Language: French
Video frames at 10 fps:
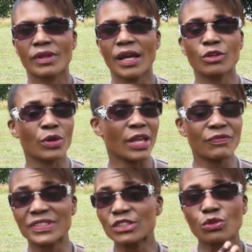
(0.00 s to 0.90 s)
Alors, elle
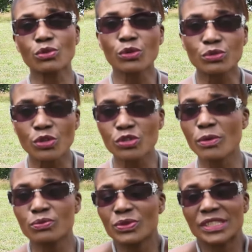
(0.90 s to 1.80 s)
faisait son contrôle,
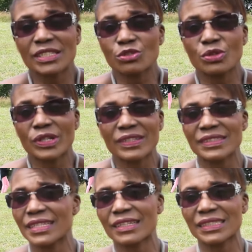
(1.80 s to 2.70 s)
comme tous les gens qui ont le
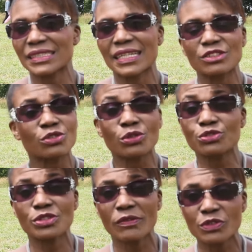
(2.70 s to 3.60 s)
cancer, dès que ça s'arrête, on
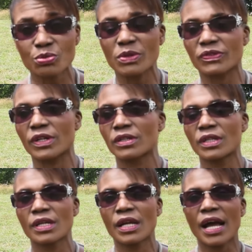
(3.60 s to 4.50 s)
continue à vous suivre.
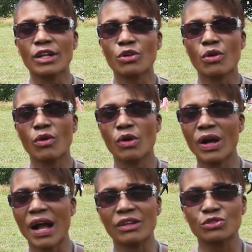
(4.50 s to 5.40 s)
Alors,
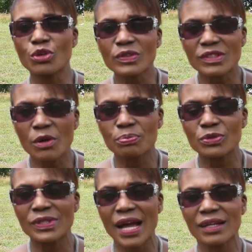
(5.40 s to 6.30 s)
deux ans plus
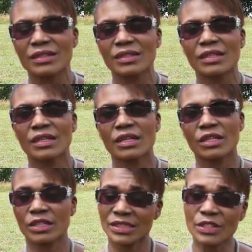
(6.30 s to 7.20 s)
tard,
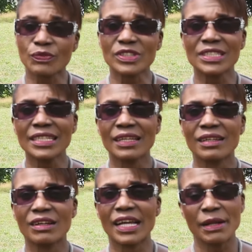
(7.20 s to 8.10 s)
cette fois-ci,
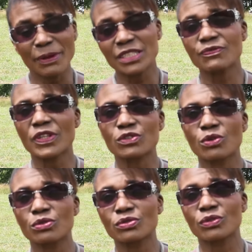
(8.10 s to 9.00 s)
elle est partie faire
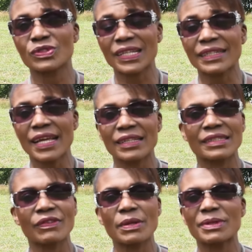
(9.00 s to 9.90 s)
son scanner, il
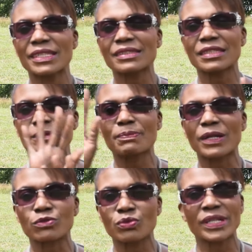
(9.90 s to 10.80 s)
y avait les métastases
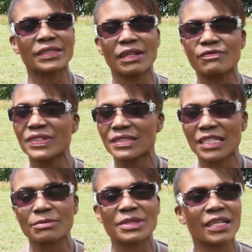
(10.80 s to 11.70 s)
partout, elle était en phase
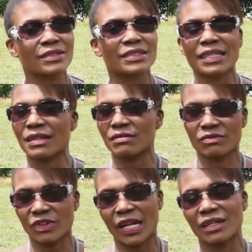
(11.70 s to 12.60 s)
terminale, c'était...
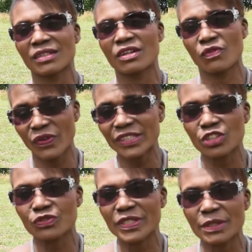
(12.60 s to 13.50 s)
Voilà. Vous voyez ce
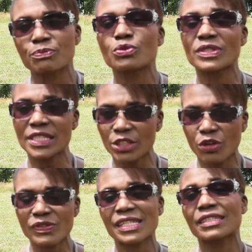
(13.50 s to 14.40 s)
que je veux dire Pour dire que
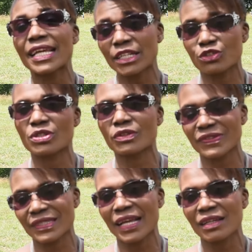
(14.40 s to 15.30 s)
vous êtes guéri du
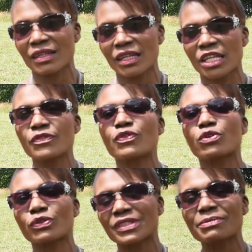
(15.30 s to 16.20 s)
cancer, il faut
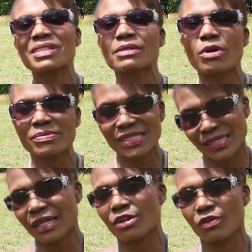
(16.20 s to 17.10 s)
compter minimum
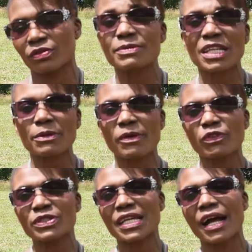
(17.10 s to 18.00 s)
5 ans. C'est pour ça que
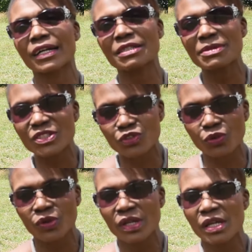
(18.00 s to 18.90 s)
parfois on dit en
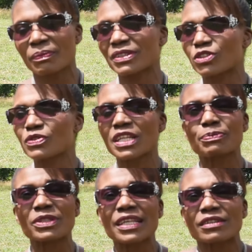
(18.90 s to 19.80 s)
rémission, parce que vous êtes
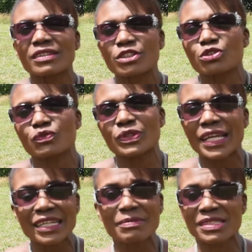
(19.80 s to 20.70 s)
peut-être en train de vous
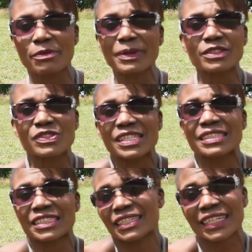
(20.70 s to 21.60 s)
guérir, mais ça ne veut pas dire que vous êtes
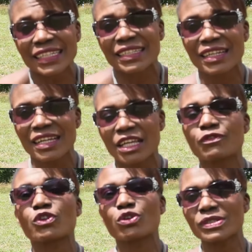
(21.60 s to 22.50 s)
déjà guéri. Il
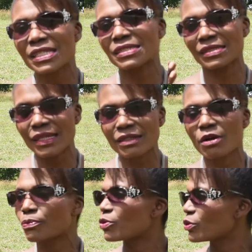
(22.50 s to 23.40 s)
faut compter 5
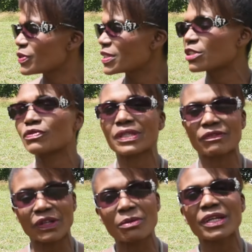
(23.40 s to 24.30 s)
ans pour qu'on dise que vous êtes
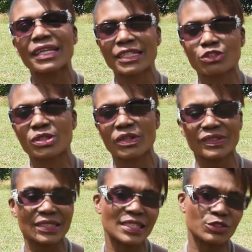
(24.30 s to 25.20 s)
vraiment guéri du
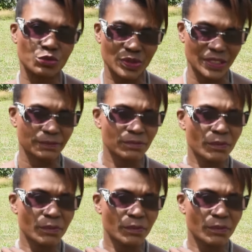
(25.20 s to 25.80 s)
cancer, c'est ce qu'on dit.